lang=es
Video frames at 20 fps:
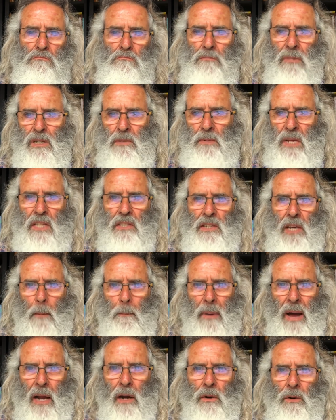más bien
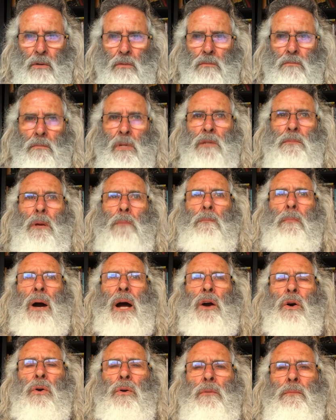chaparro, más bien
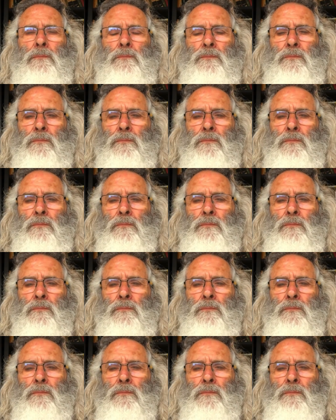bajo,